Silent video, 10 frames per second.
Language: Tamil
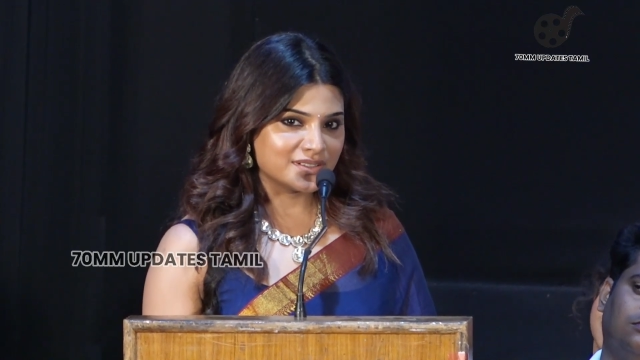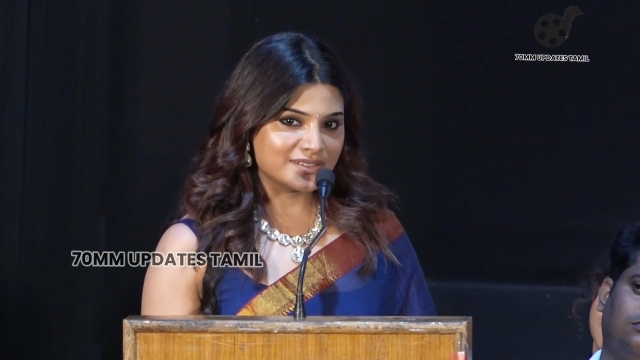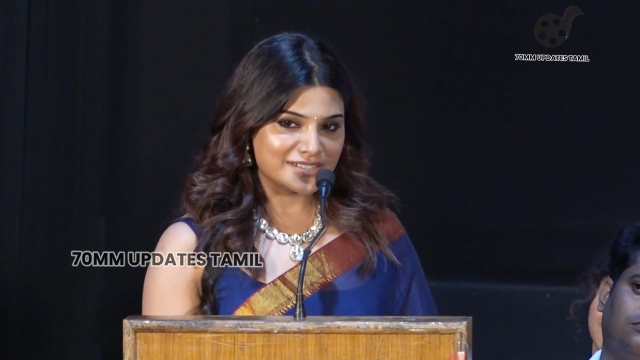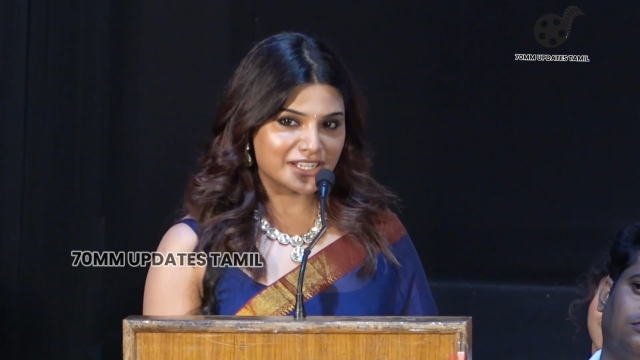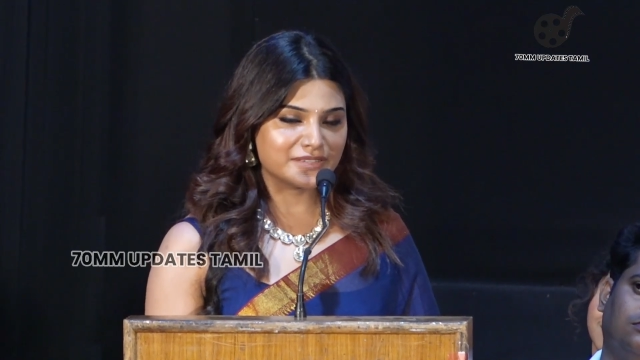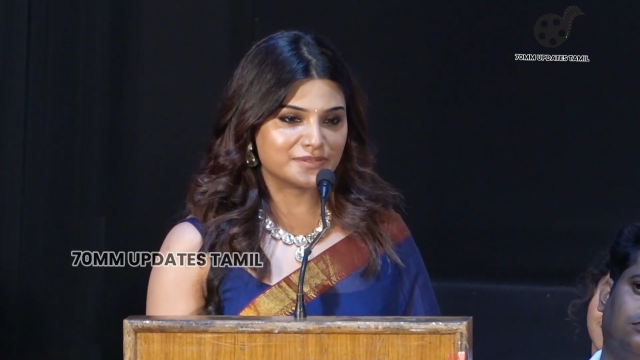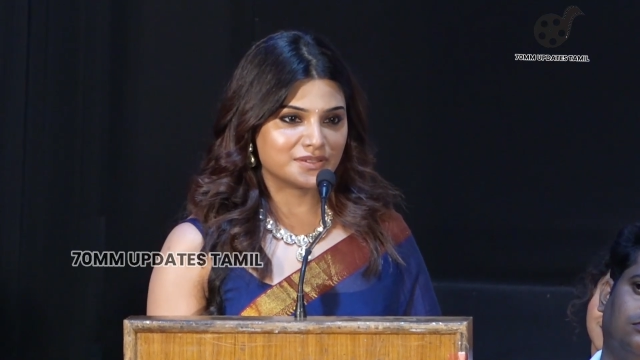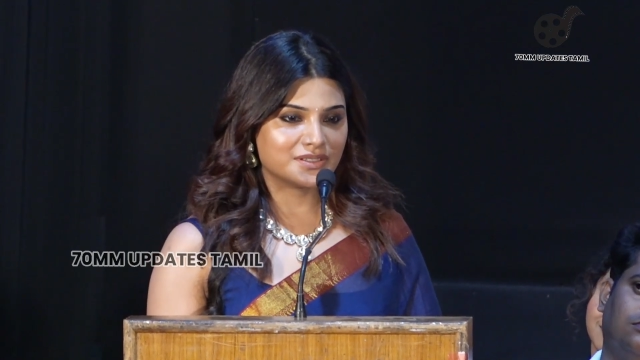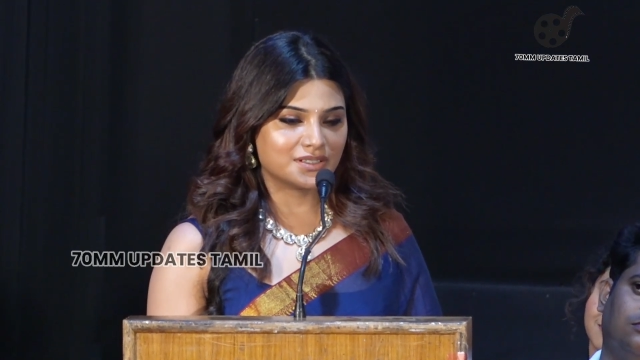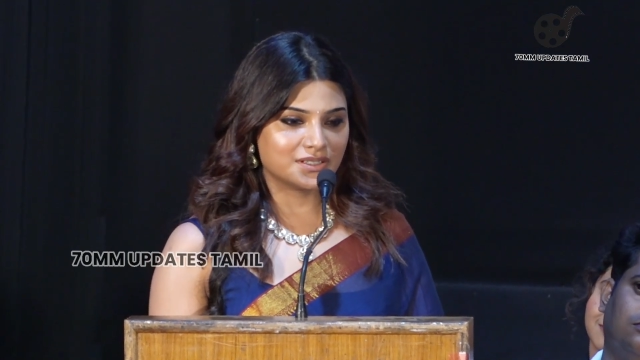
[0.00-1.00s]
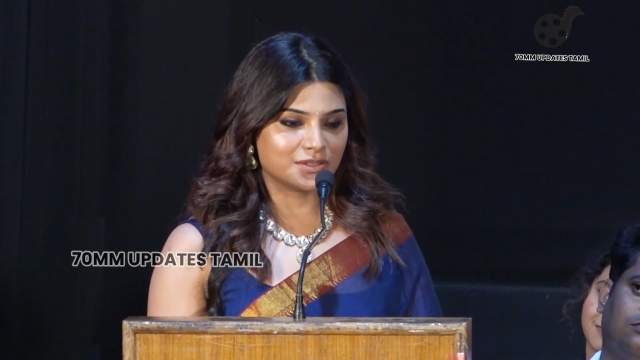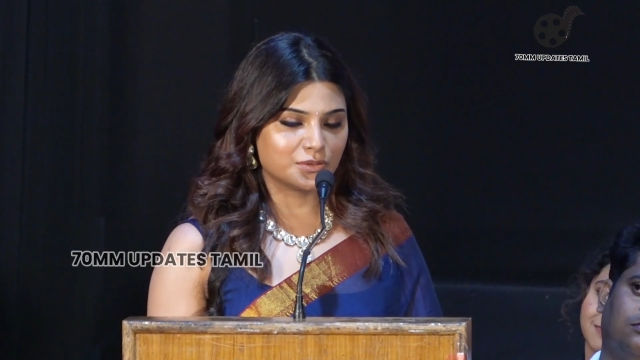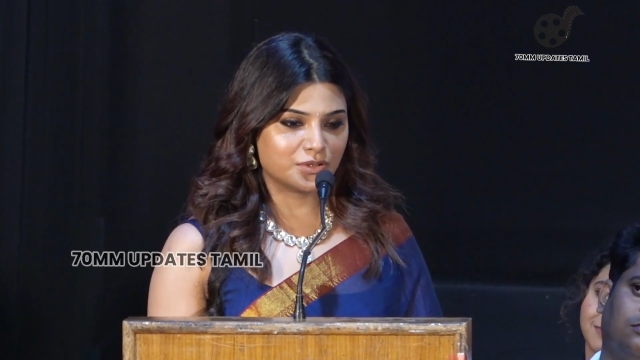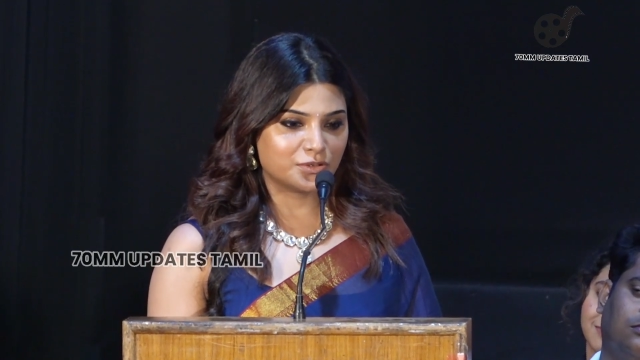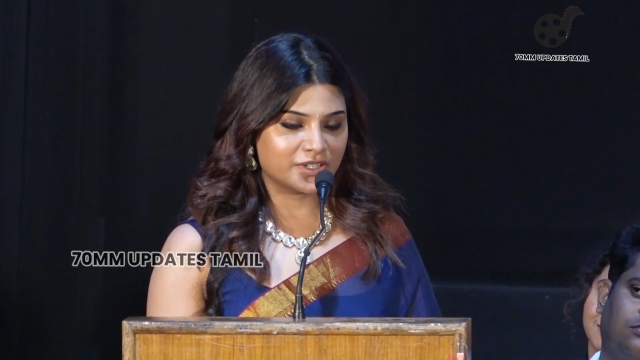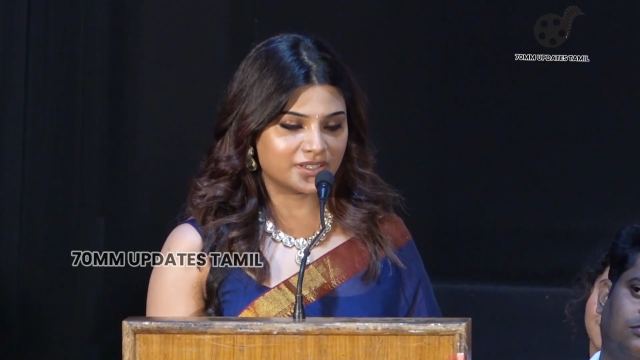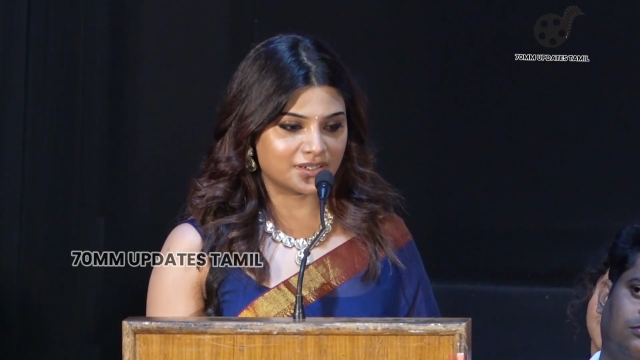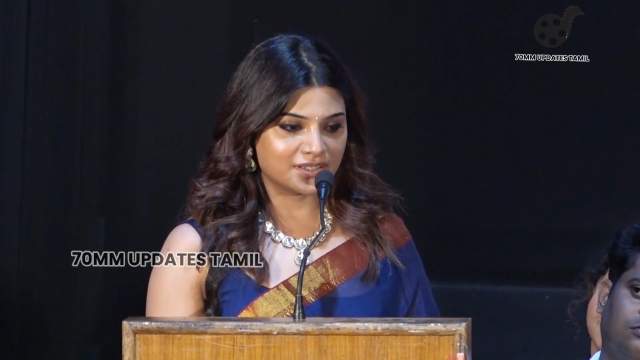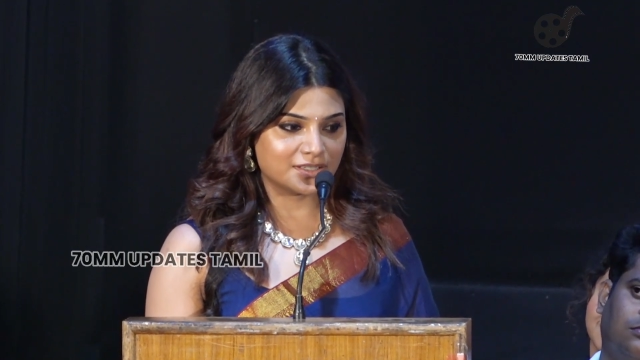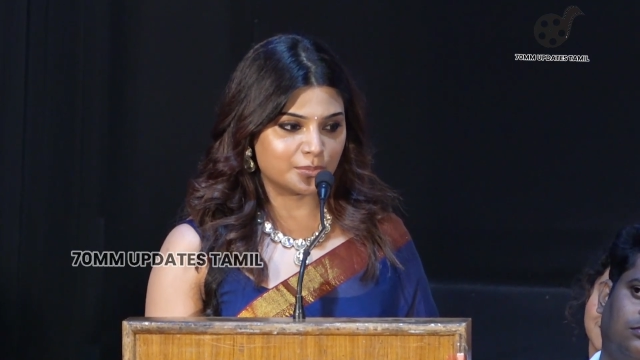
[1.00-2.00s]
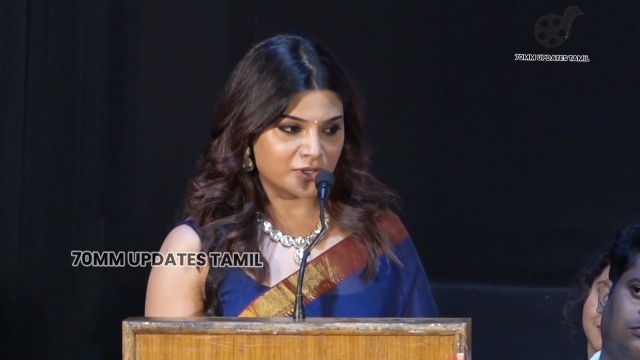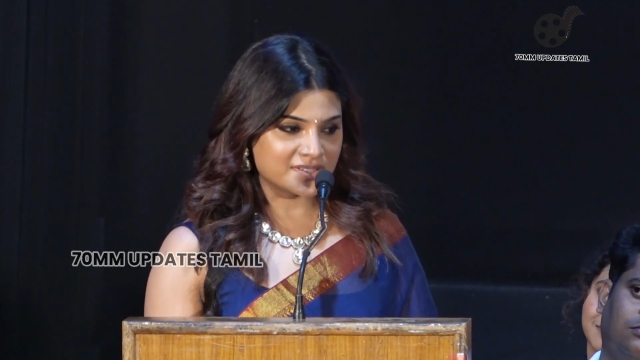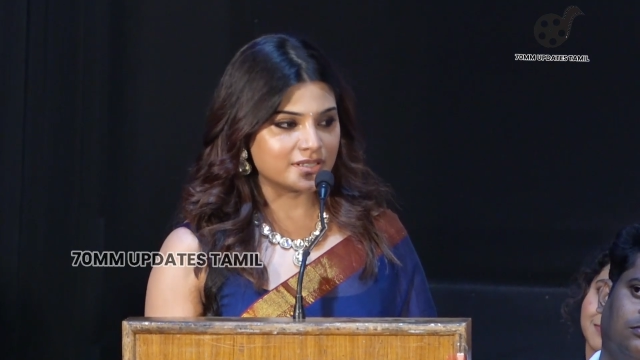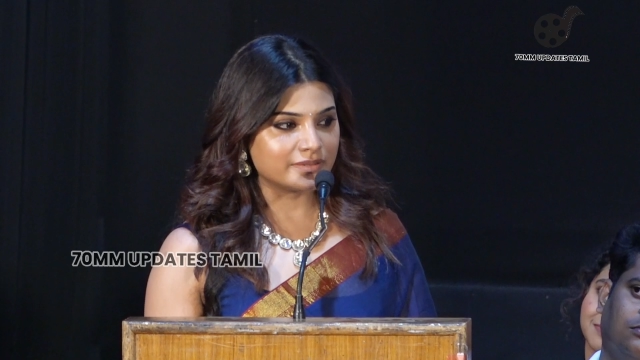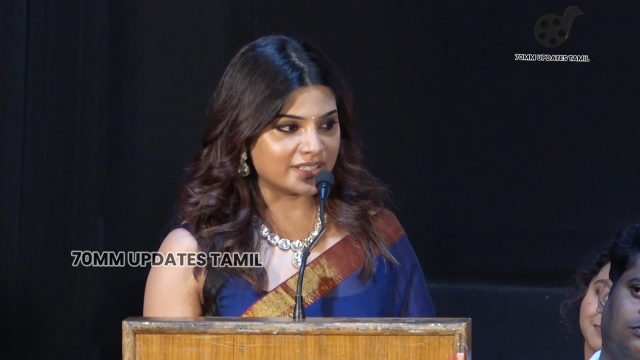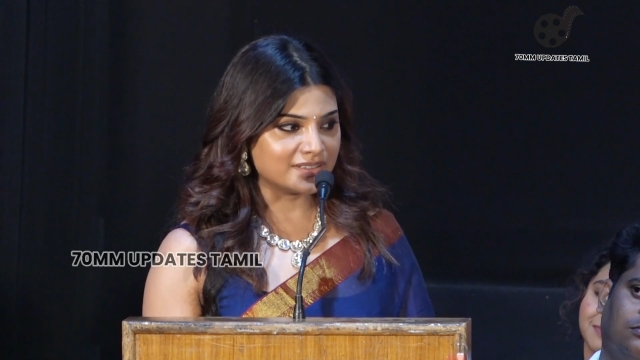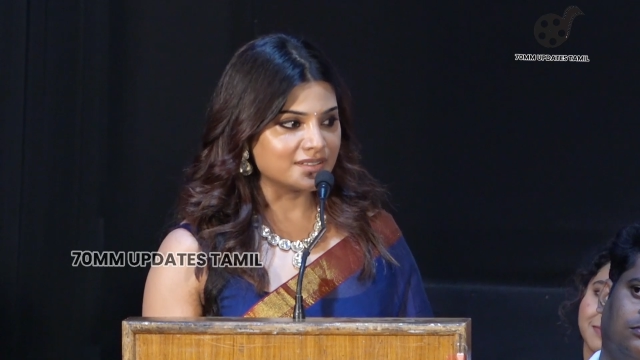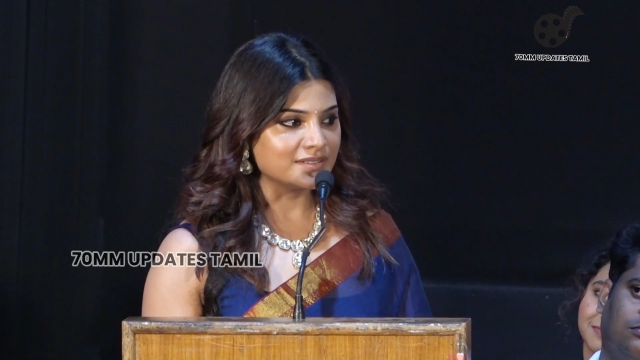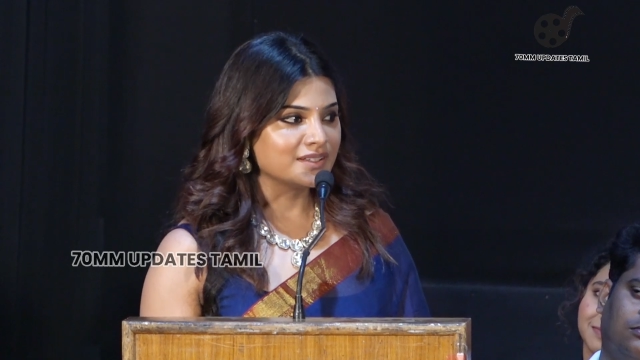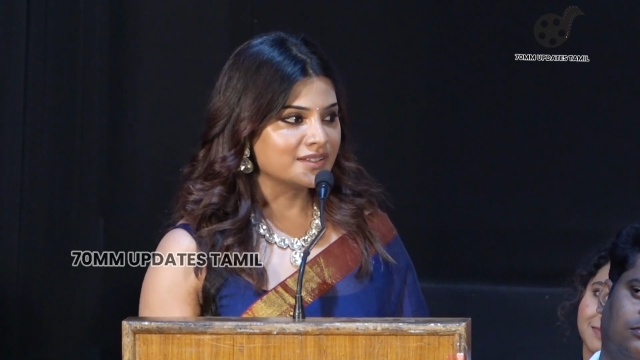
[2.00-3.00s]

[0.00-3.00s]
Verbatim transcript: அந்த ட்ரைவ் உங்களுடைய அந்த பாசிட்டிவிட்டி தான்